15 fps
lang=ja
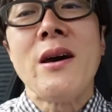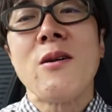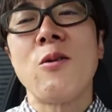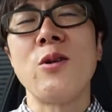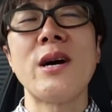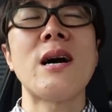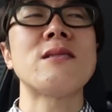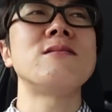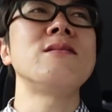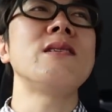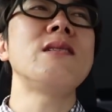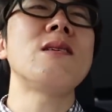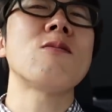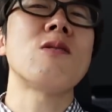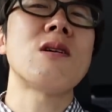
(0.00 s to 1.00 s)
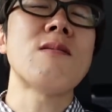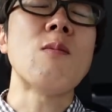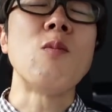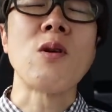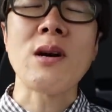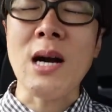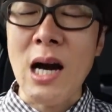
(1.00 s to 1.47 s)
500円でこれは
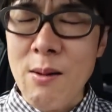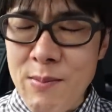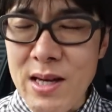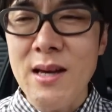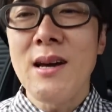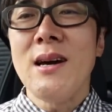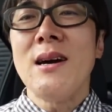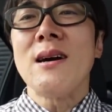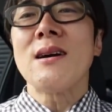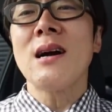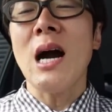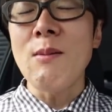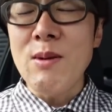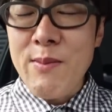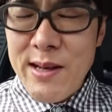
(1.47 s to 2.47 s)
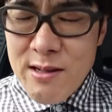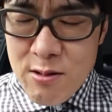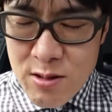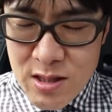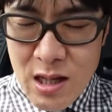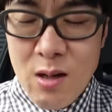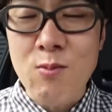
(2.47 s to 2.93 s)
もう神神メニュー
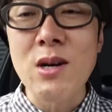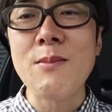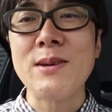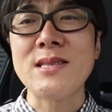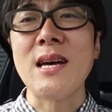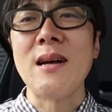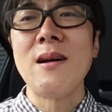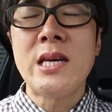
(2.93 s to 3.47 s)
としか思いません。